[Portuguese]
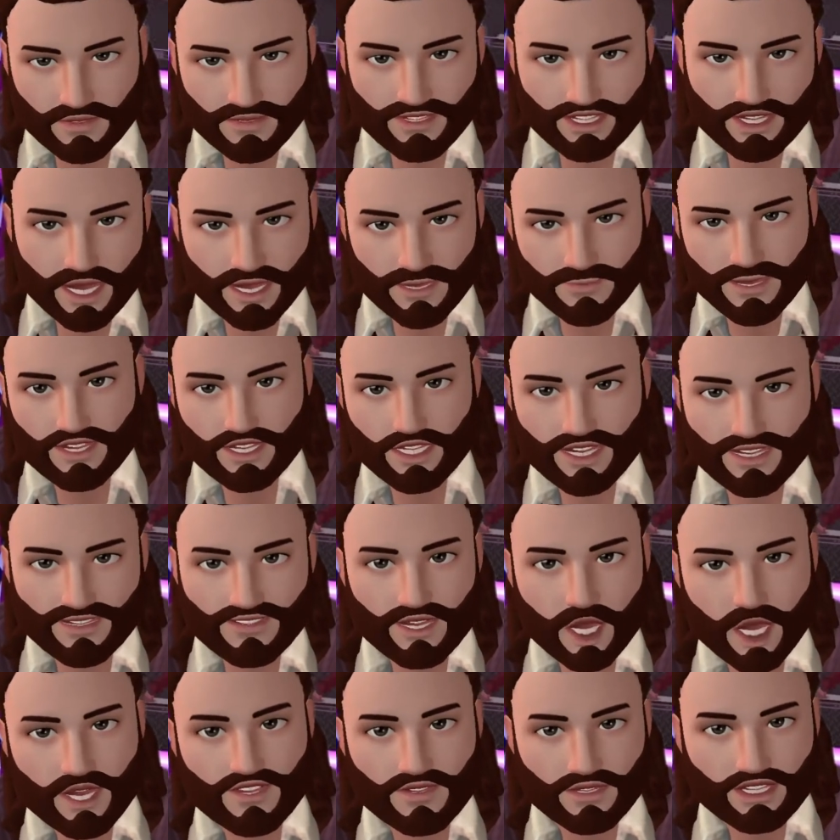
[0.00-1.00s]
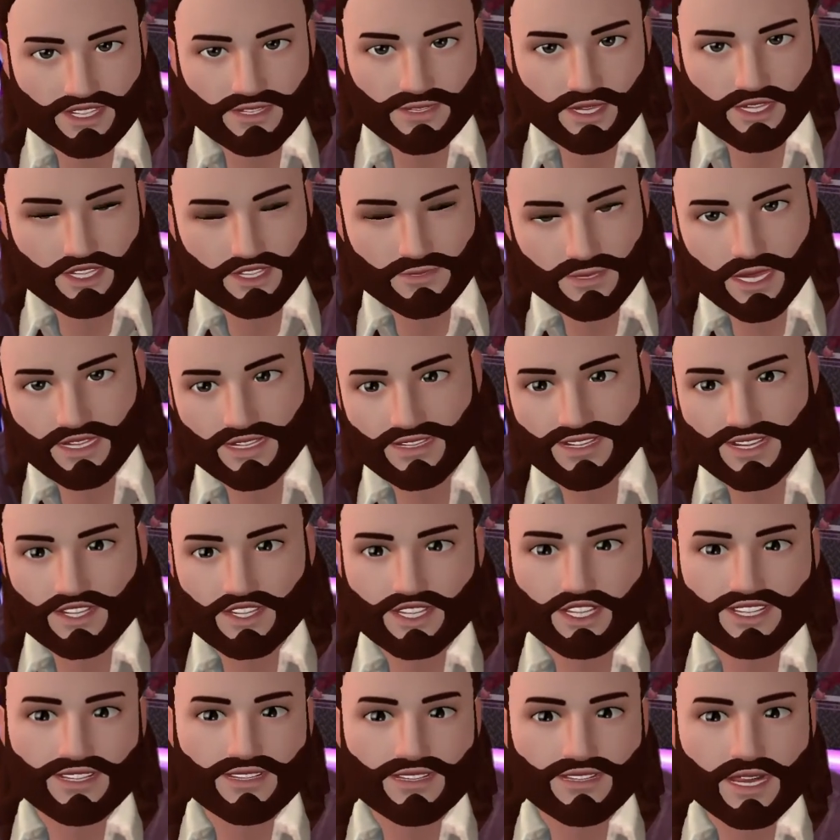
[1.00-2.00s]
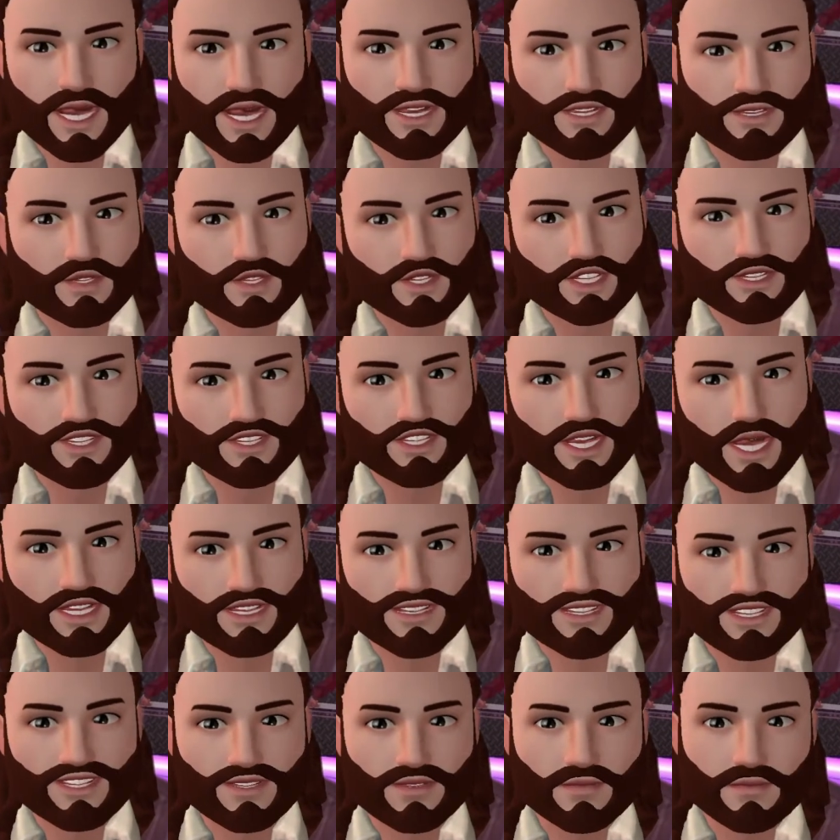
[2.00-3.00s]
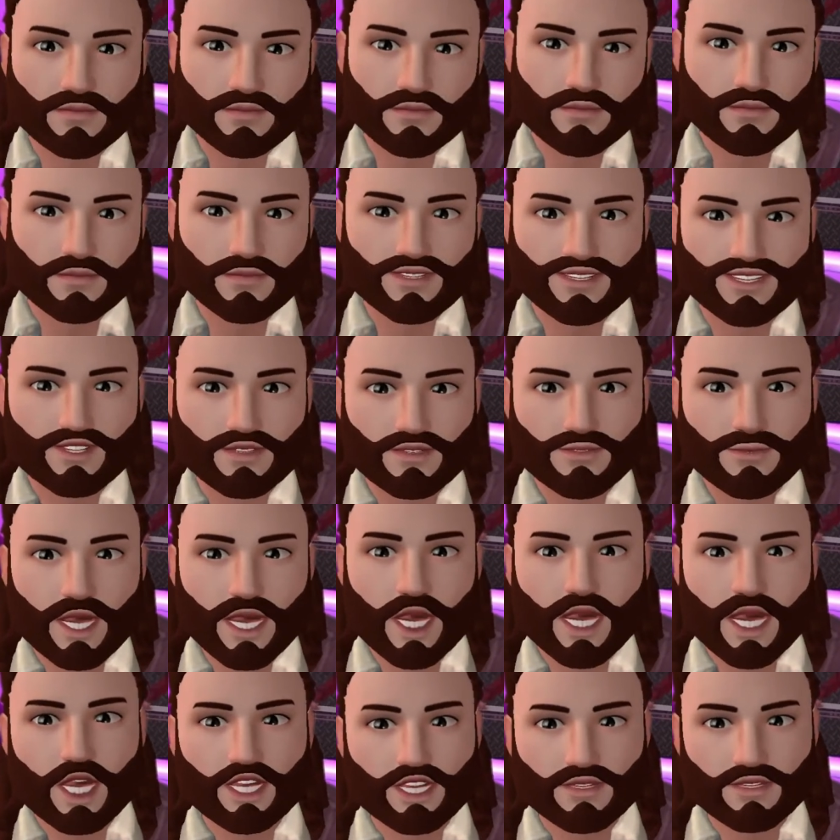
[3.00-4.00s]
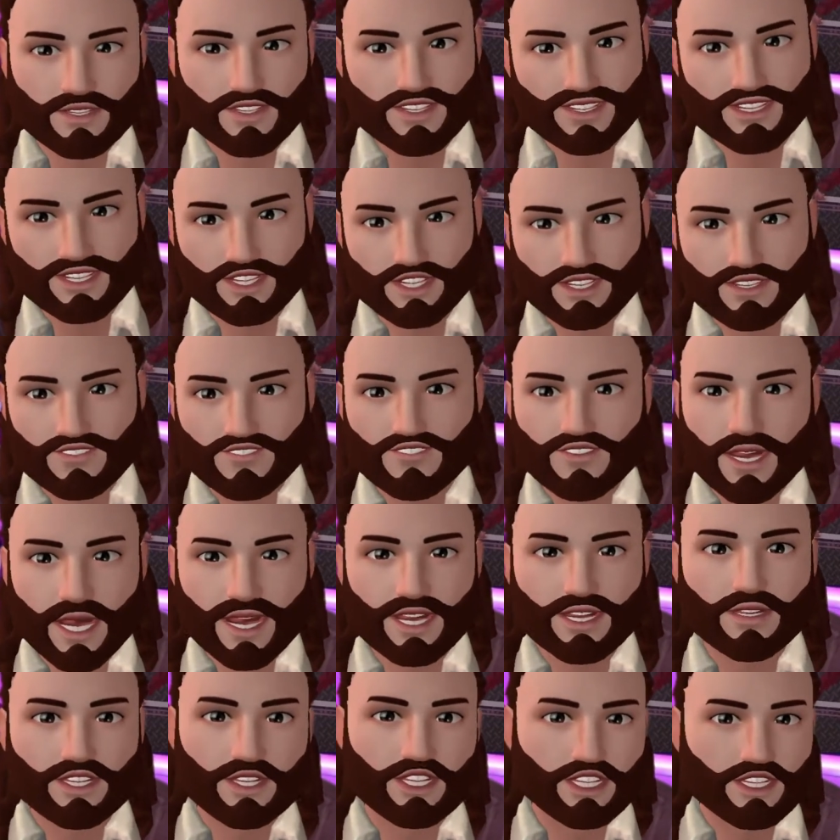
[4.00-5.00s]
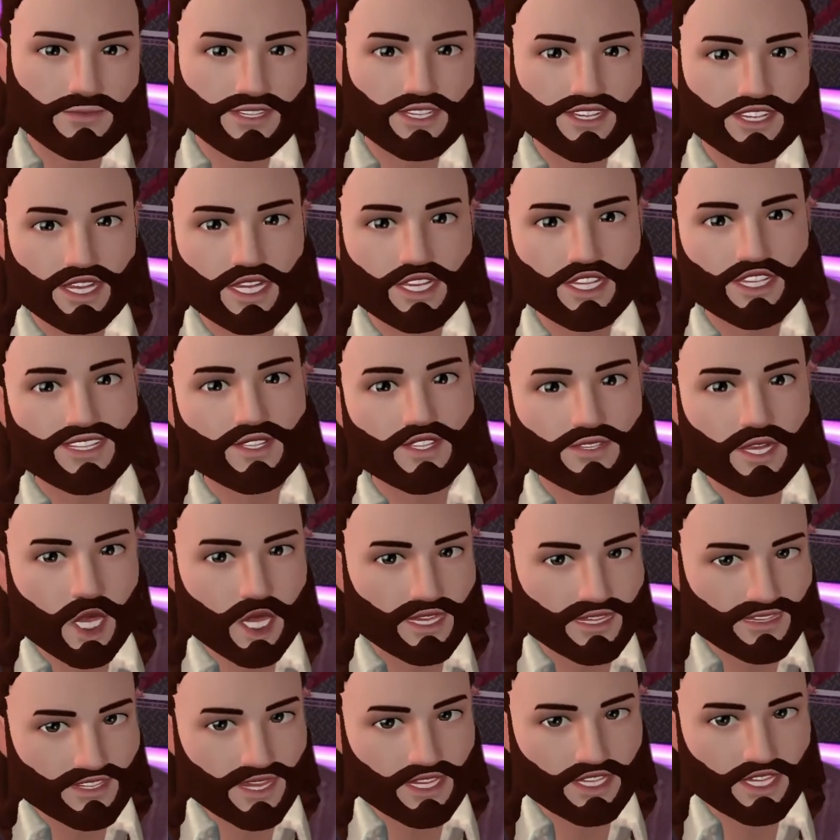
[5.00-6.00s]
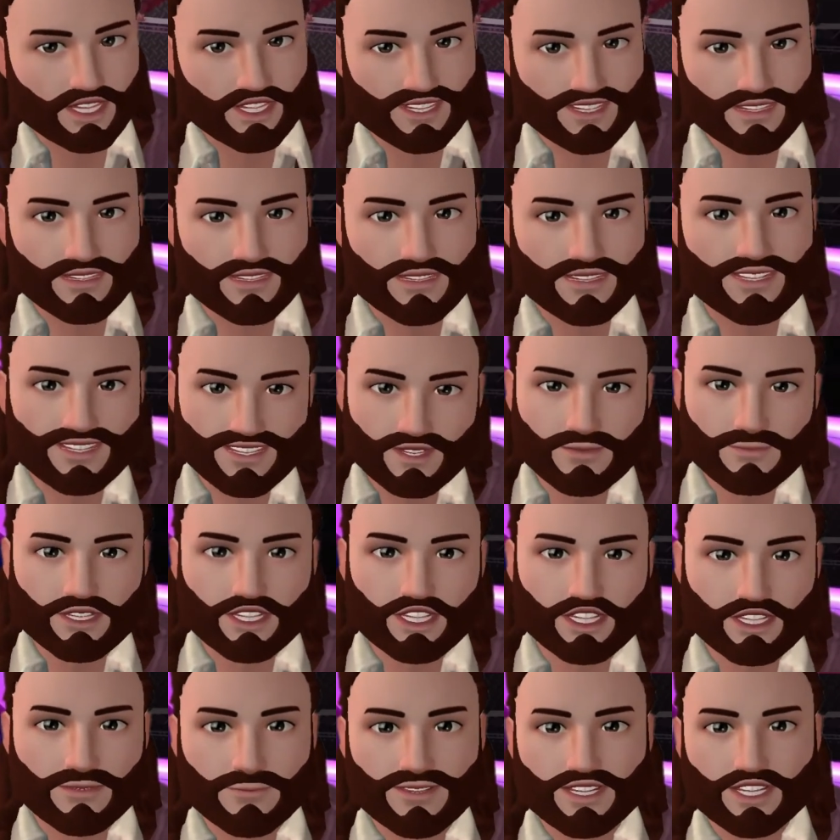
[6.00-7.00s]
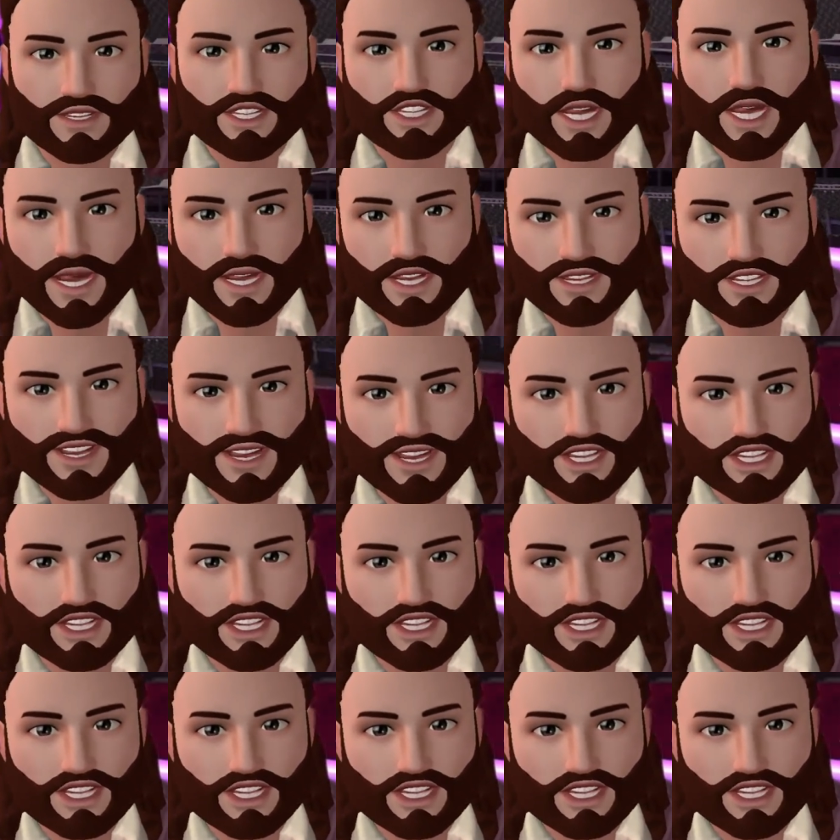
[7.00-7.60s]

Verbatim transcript: a Microsoft não vai se atualizar com realidade virtual devido ao fato da realidade virtual estar crescendo no mercado, né?